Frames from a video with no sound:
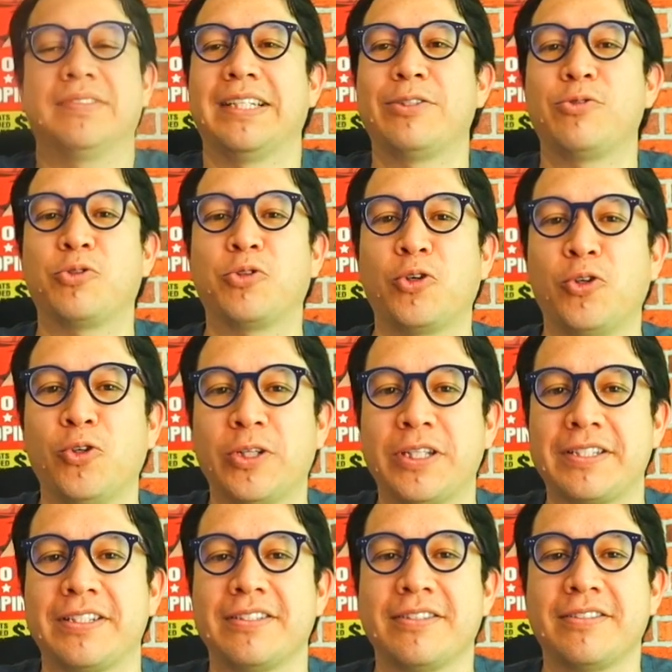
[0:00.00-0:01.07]
Eso es todo lo que
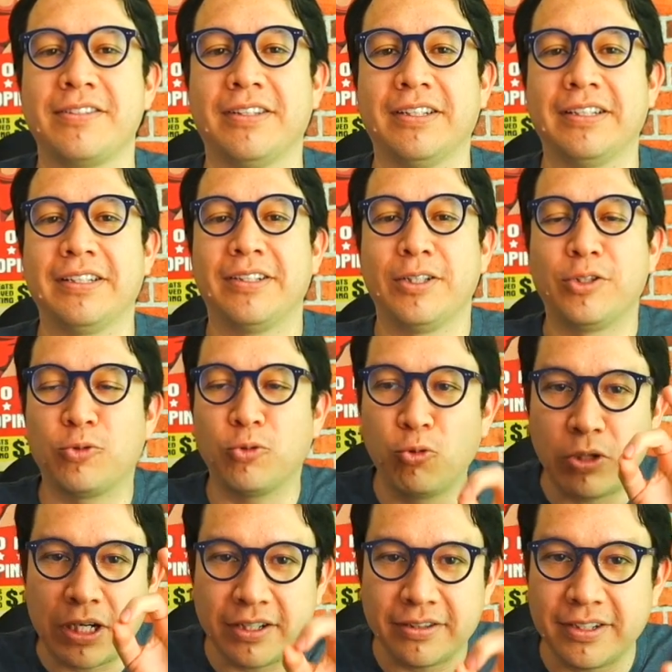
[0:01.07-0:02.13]
se necesita. Es
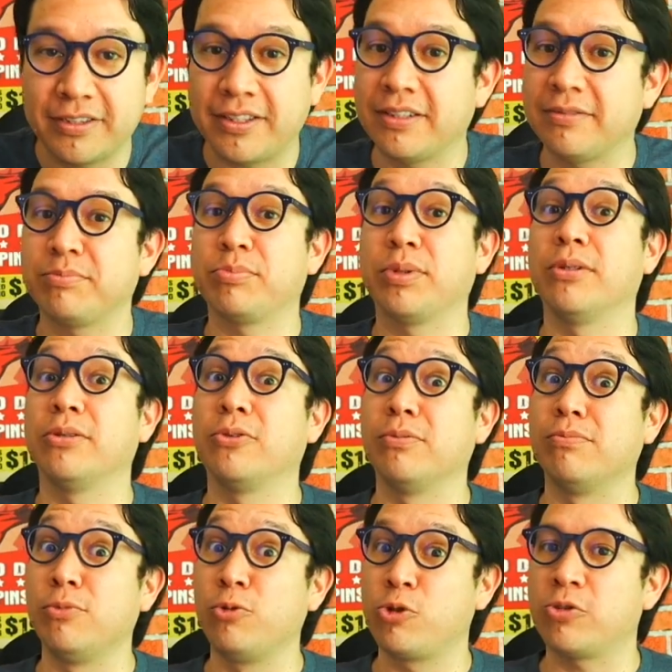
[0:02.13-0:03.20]
una letrita, pero
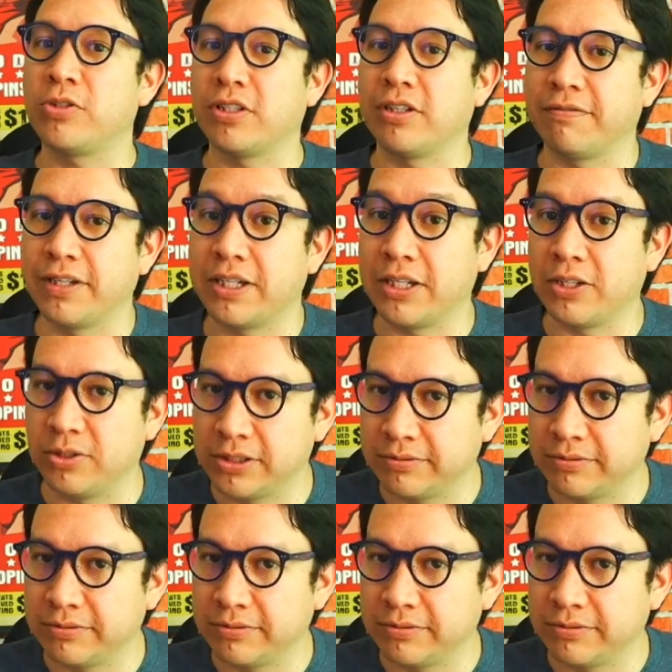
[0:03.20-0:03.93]
con mucho significado. ¿eh?